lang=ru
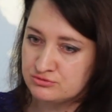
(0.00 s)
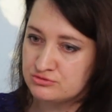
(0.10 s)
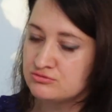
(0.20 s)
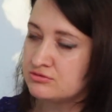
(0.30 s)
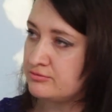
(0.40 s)

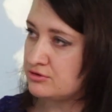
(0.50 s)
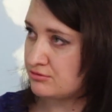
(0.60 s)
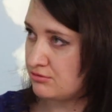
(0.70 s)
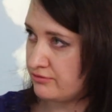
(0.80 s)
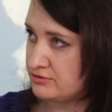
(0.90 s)
услугами
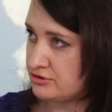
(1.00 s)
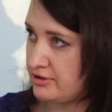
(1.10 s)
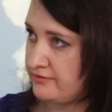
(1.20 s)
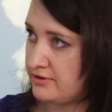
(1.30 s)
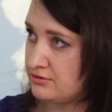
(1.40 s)
другого
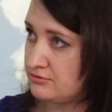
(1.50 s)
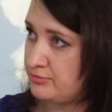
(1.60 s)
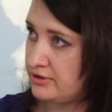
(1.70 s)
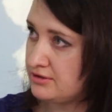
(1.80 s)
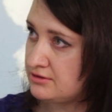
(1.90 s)
человека,
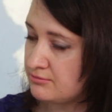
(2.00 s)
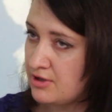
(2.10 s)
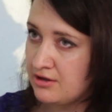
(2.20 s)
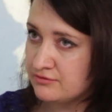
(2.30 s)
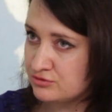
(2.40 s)
но при этом
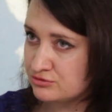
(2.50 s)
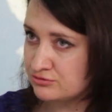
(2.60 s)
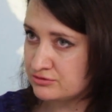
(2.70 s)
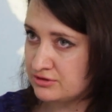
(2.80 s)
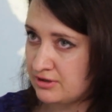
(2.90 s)
все,
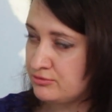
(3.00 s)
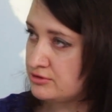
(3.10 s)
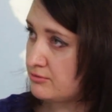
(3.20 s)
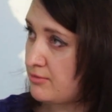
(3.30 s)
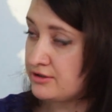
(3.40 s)
что он
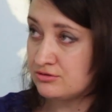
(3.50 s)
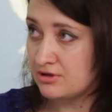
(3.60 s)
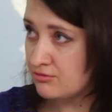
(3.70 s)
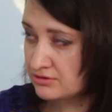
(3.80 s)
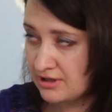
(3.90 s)
заработал, мое.
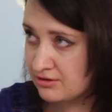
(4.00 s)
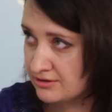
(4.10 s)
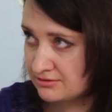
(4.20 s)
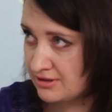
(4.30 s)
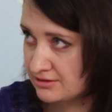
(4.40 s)
Так, так,
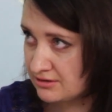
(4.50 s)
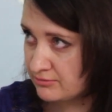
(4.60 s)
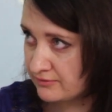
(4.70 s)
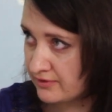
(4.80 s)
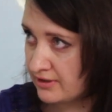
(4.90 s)
так не
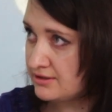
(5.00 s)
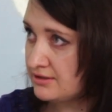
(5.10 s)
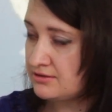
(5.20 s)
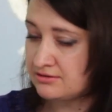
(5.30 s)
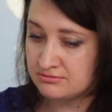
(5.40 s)
бывает.
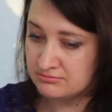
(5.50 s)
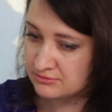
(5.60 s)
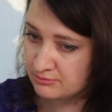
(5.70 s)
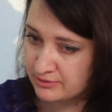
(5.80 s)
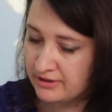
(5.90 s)
Это
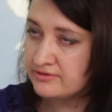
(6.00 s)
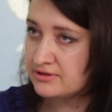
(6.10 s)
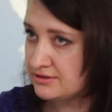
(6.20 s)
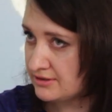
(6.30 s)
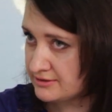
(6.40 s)

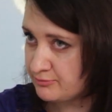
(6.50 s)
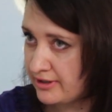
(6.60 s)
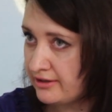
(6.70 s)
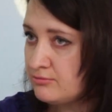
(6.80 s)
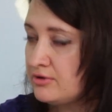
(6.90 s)
неправильно, это
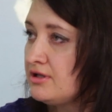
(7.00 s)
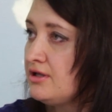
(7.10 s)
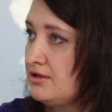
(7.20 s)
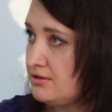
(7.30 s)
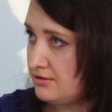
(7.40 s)
оспоримо,
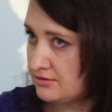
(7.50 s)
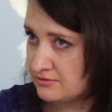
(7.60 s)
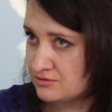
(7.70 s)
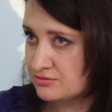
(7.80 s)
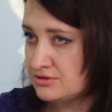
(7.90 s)
и
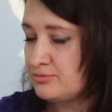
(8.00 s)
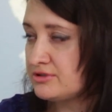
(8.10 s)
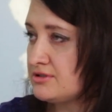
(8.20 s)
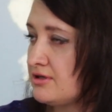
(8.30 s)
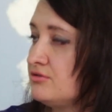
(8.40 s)
это в суде
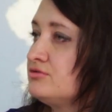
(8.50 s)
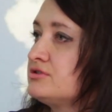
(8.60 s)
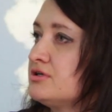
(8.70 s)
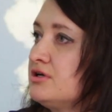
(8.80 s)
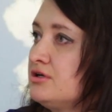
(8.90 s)

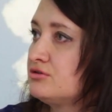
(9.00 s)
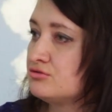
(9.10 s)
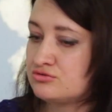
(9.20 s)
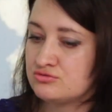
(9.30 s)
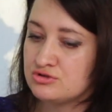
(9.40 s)
признается
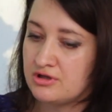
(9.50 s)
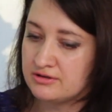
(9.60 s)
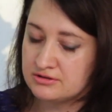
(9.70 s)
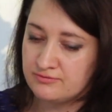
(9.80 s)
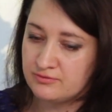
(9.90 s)
то, что
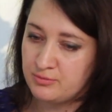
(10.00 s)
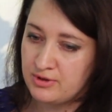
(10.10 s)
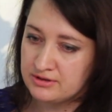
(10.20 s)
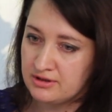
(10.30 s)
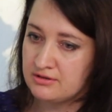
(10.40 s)
человек там
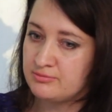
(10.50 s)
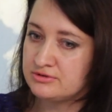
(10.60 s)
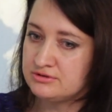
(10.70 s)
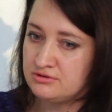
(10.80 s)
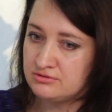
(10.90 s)
выполнял
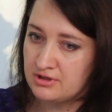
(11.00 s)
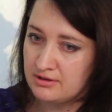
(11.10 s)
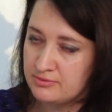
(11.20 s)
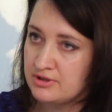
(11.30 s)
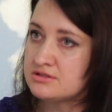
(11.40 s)

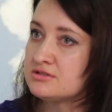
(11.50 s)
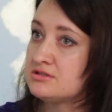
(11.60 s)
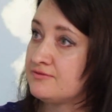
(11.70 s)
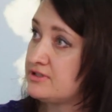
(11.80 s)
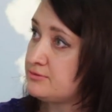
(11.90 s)
определенные
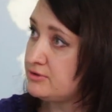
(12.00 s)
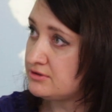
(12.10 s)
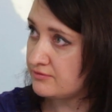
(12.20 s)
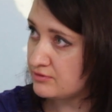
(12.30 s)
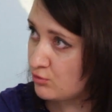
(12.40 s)
обязанности,
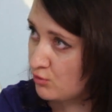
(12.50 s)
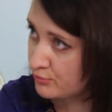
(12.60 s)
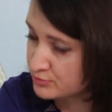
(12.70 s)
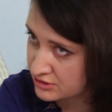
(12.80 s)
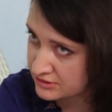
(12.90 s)
воспитывал
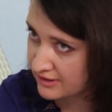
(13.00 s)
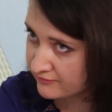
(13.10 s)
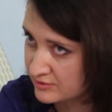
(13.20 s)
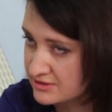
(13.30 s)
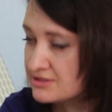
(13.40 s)
общих
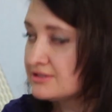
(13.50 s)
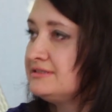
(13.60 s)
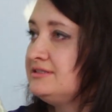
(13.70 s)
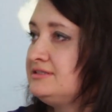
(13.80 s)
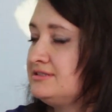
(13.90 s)

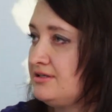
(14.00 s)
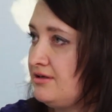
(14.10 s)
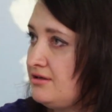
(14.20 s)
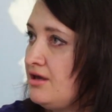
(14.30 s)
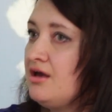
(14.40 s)
совместных
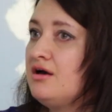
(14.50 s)
детей, э,